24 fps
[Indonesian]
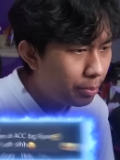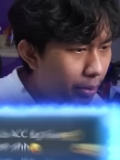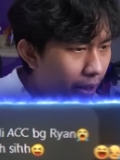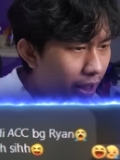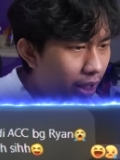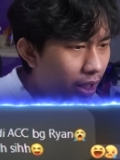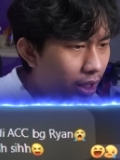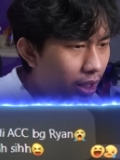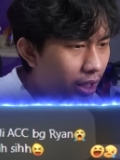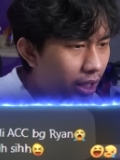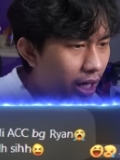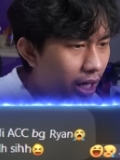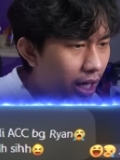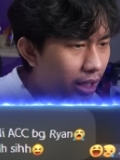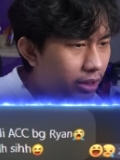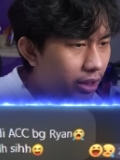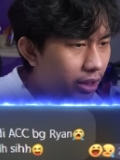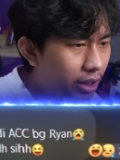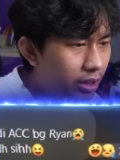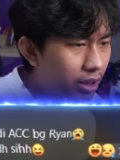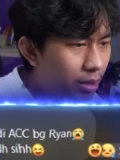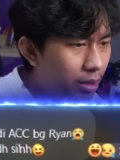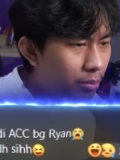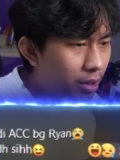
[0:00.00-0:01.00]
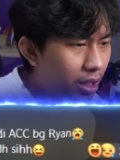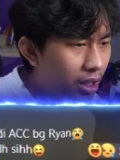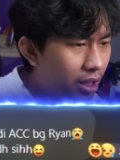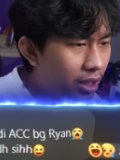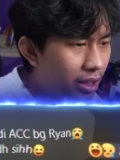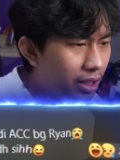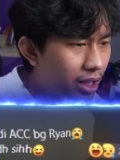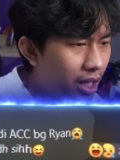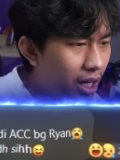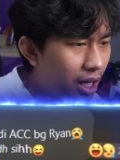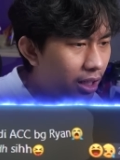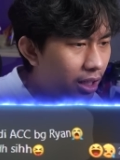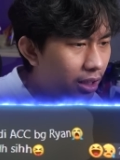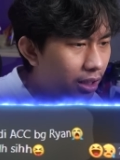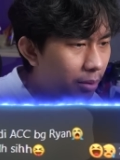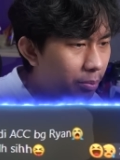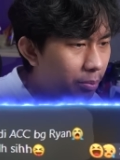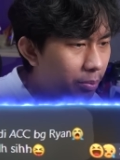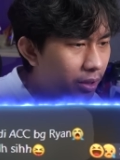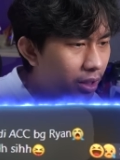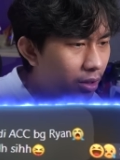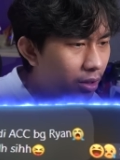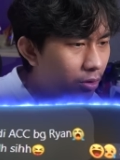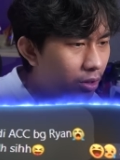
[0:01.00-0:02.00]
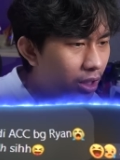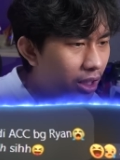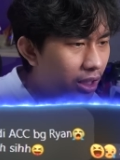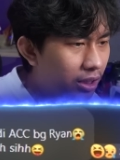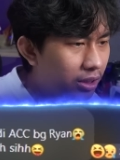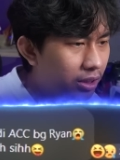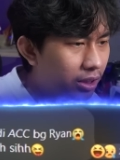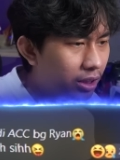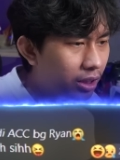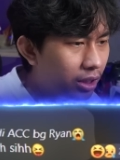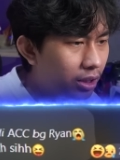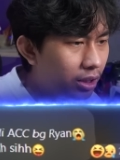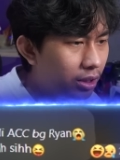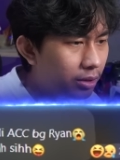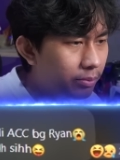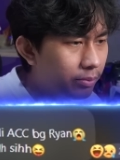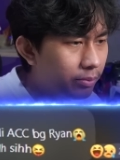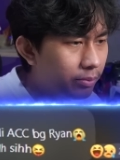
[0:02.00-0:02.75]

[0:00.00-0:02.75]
pengen di ACC Bang Rian tapi ya udah sih